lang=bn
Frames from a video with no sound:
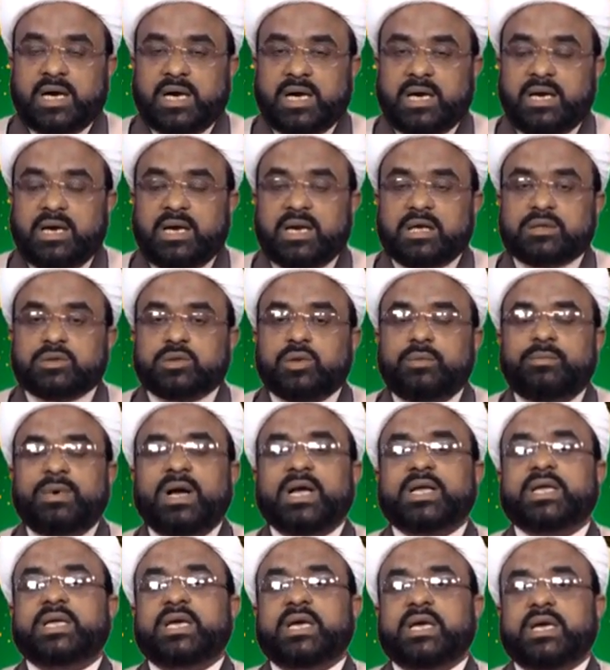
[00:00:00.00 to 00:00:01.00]
আল্লাহ
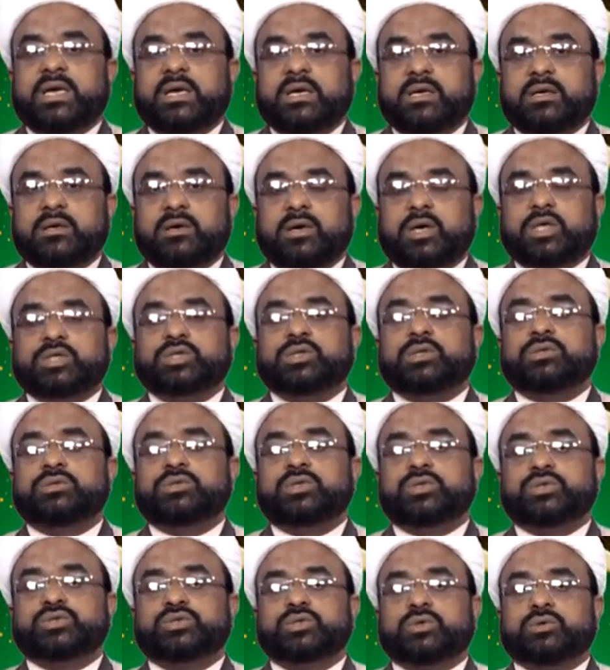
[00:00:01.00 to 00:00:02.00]
তোমাকে
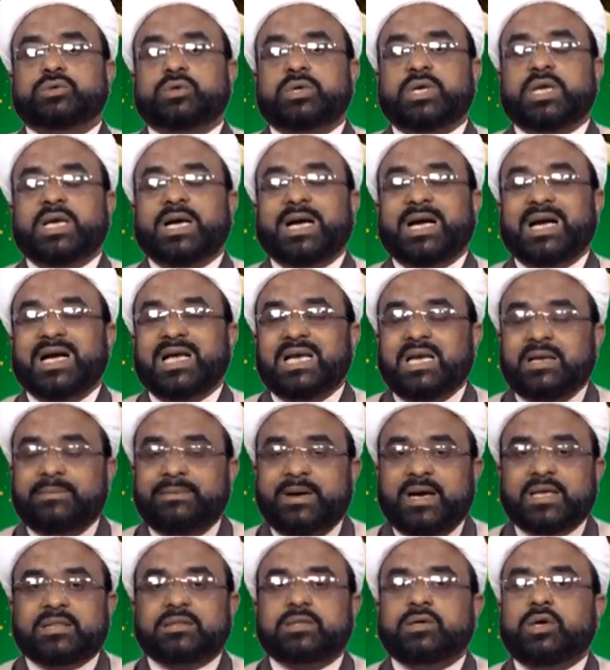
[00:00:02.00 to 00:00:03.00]
অসন্তুষ্ট করে আহলে
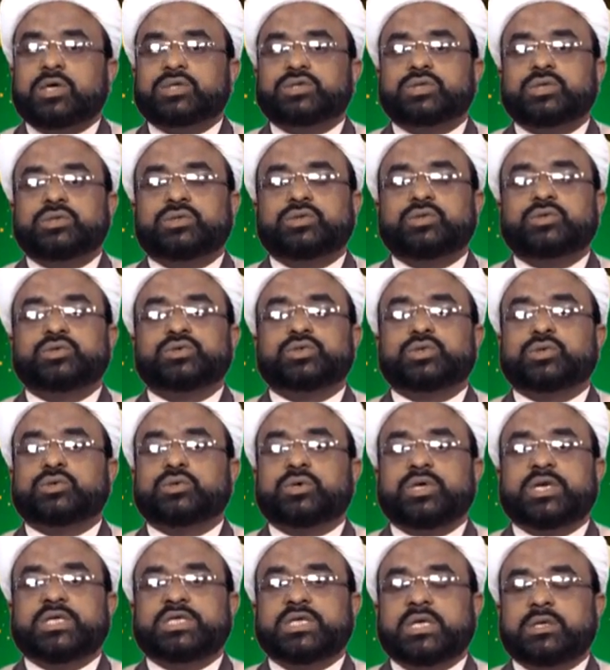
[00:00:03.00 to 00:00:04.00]
বায়তকে অসন্তুষ্ট
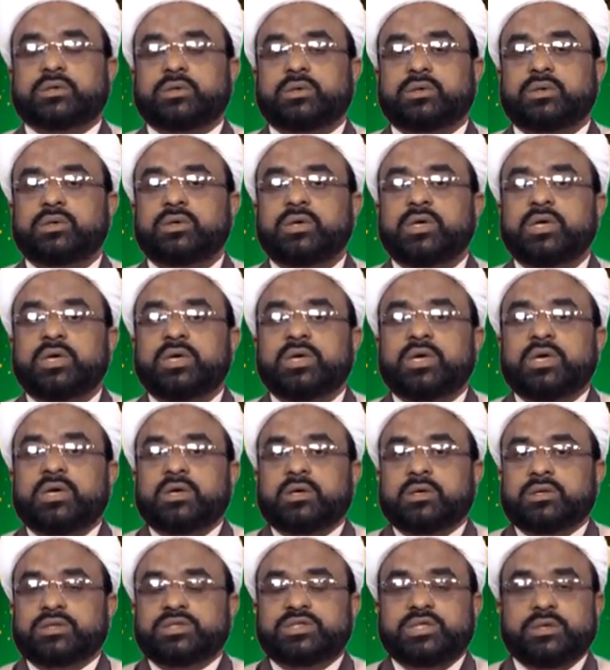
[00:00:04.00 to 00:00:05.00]
করে যেন
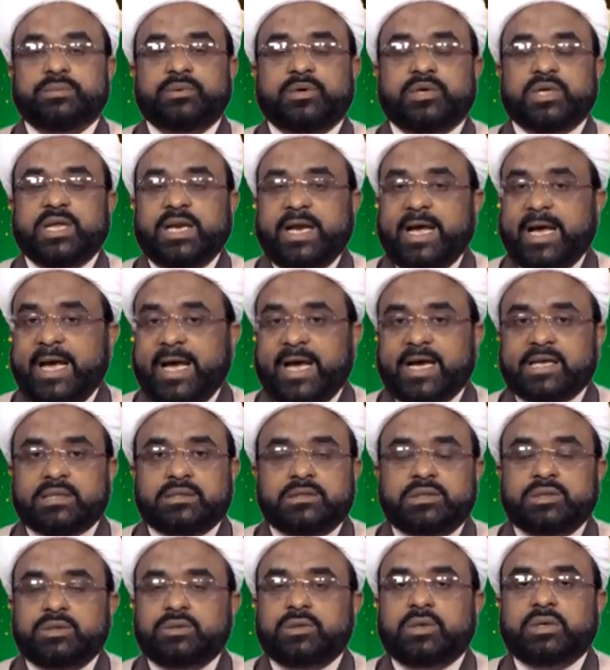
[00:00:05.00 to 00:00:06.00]
জীবনের
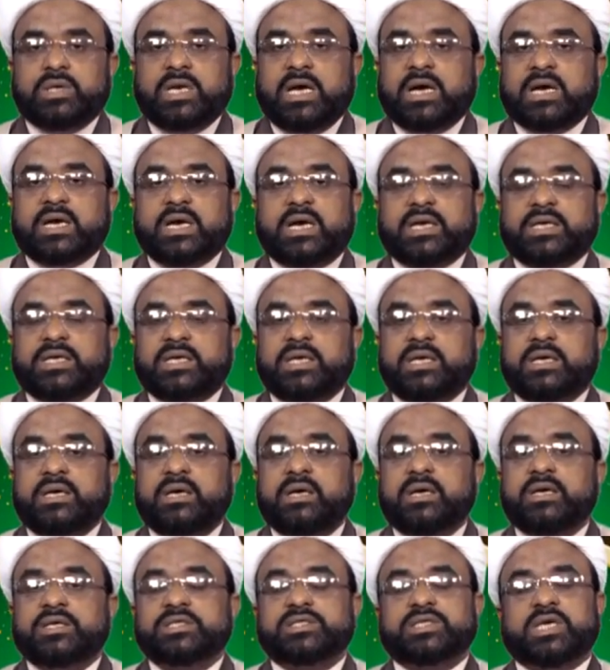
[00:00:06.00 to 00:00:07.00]
একদিনও না কাটে
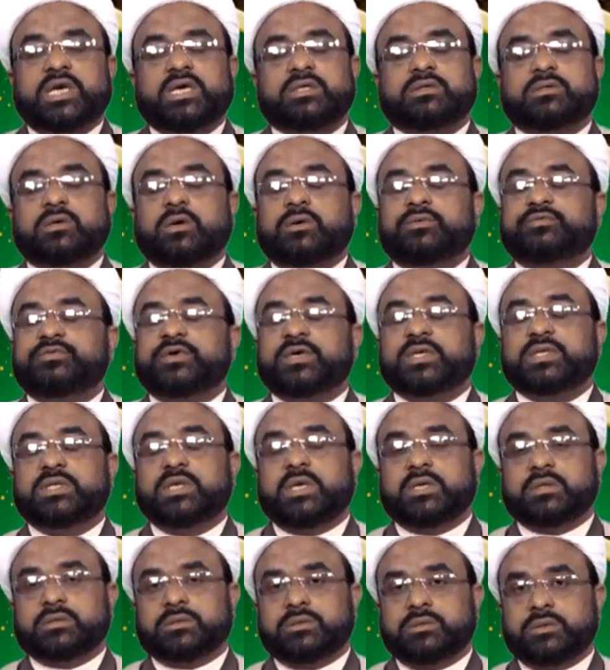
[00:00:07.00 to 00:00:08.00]
সেই তৌফিক
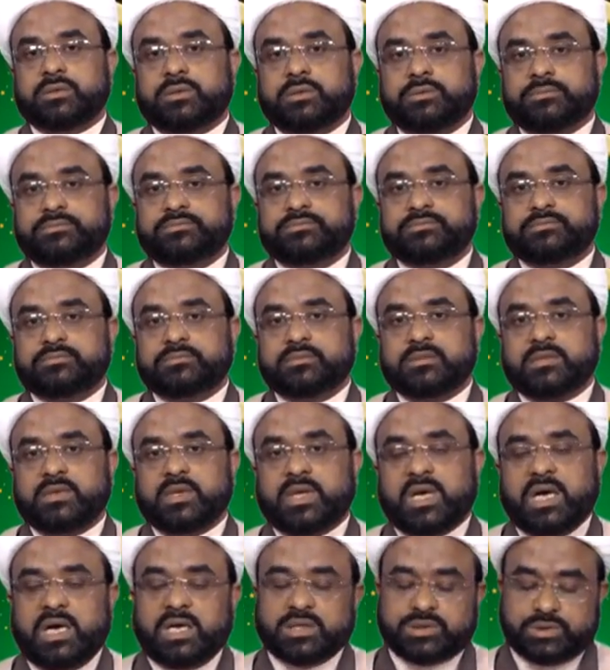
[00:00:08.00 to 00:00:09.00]
দান করো
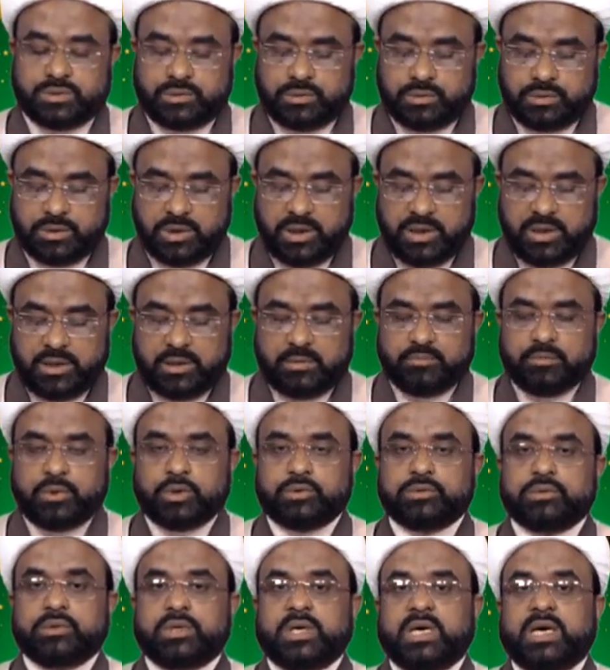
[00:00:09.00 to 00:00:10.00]
আসুন
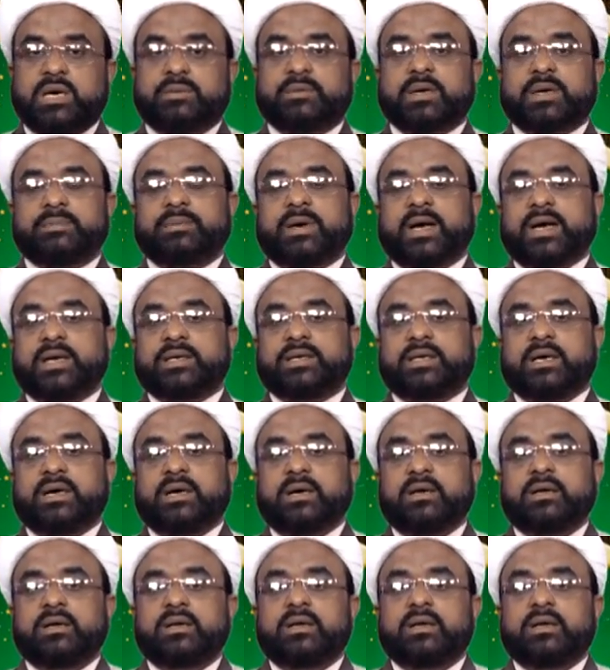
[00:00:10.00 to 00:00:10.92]
বন্ধুরা আমার ভাইরা